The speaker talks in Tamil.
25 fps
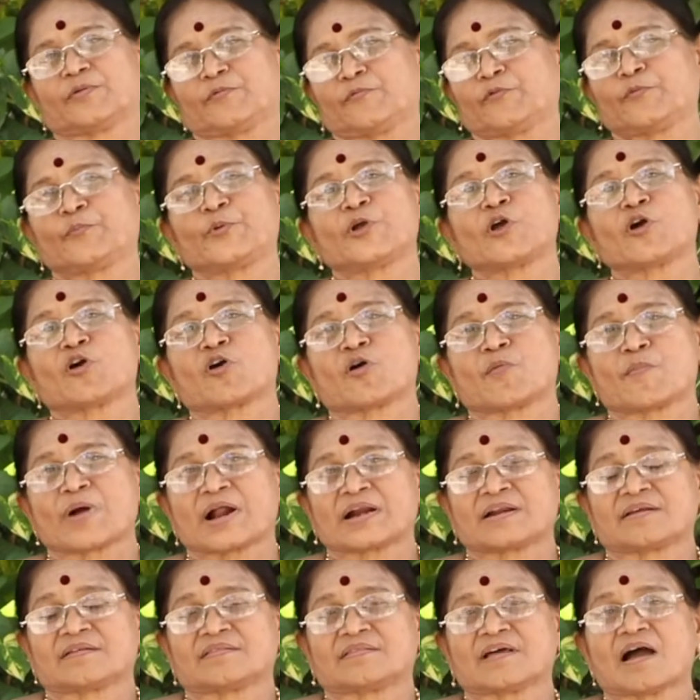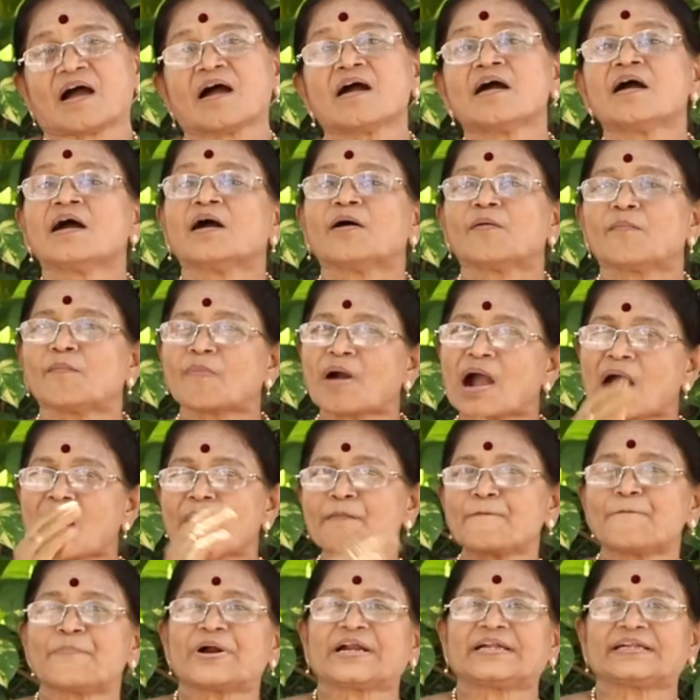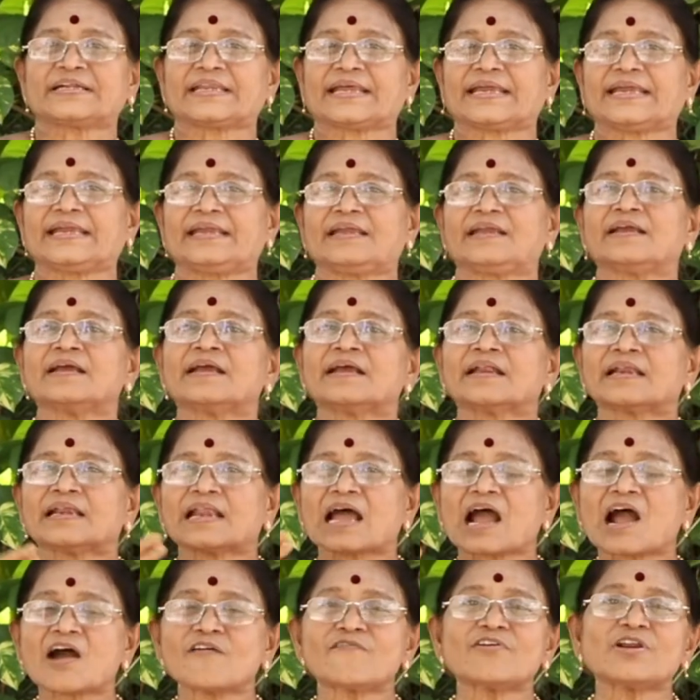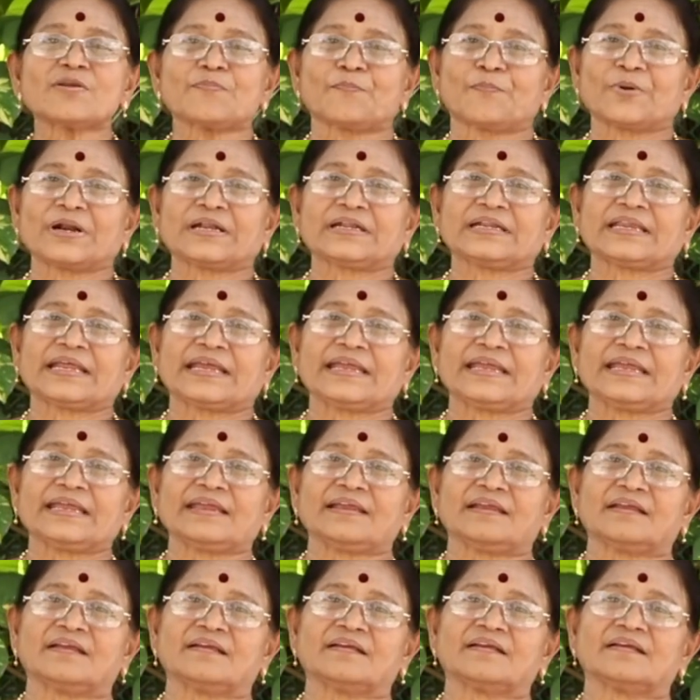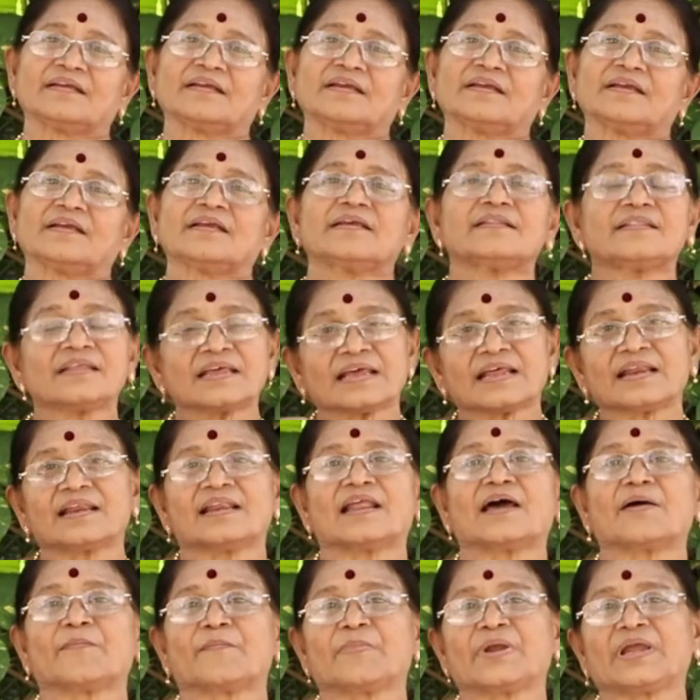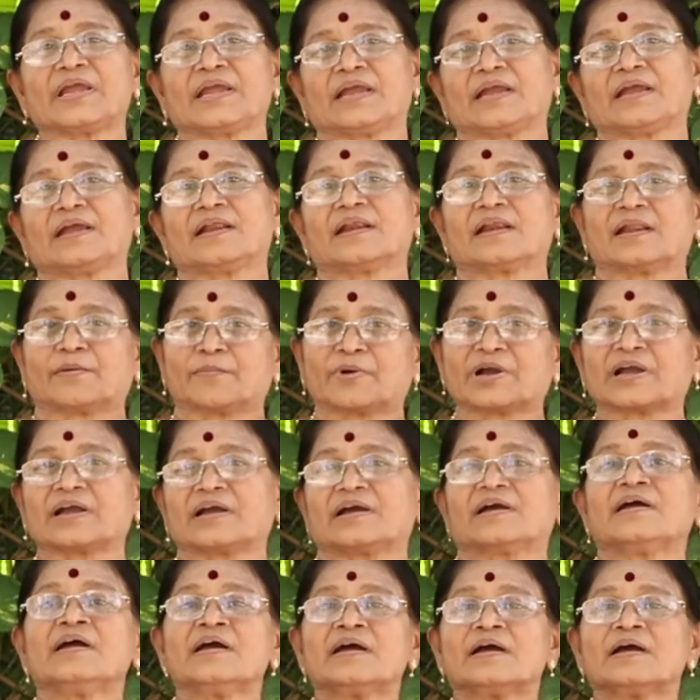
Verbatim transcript: உபயோகமானது தான் மாம்பட்டை நாவல் பட்டை இது எல்லாமே நமக்கு